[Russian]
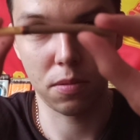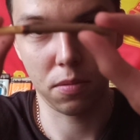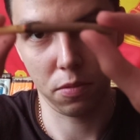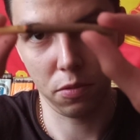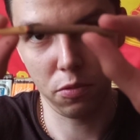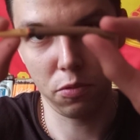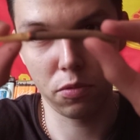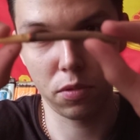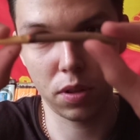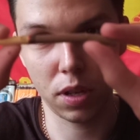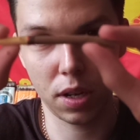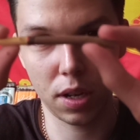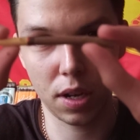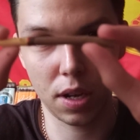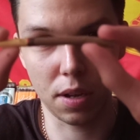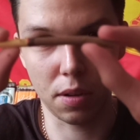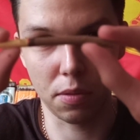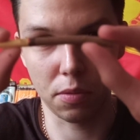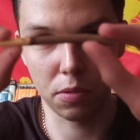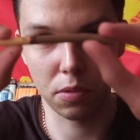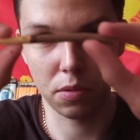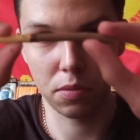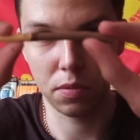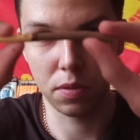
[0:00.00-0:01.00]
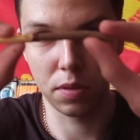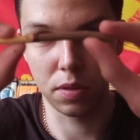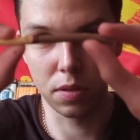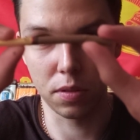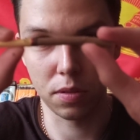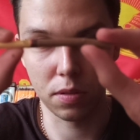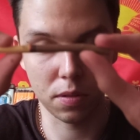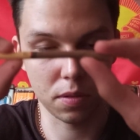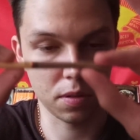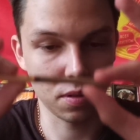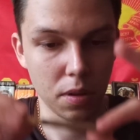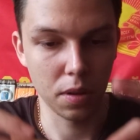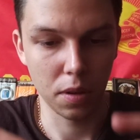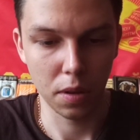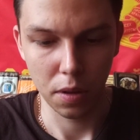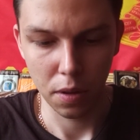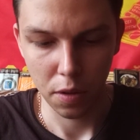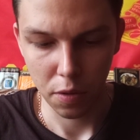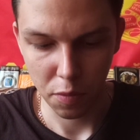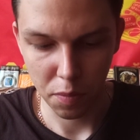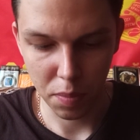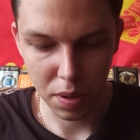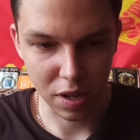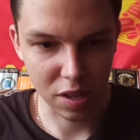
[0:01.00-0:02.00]
ну, такая вот, видите,
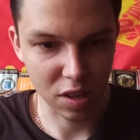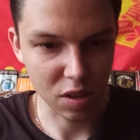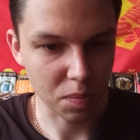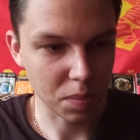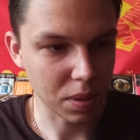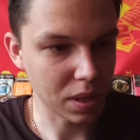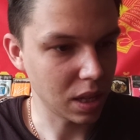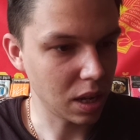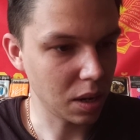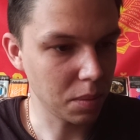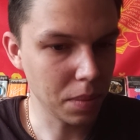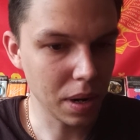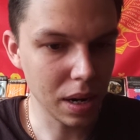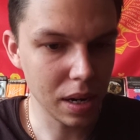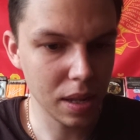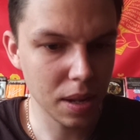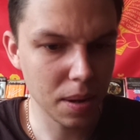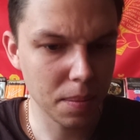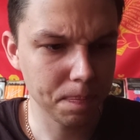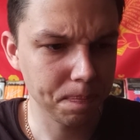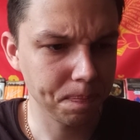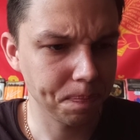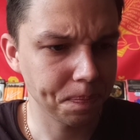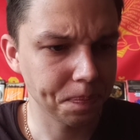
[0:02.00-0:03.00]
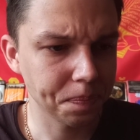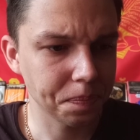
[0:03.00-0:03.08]
в принципе, нормально.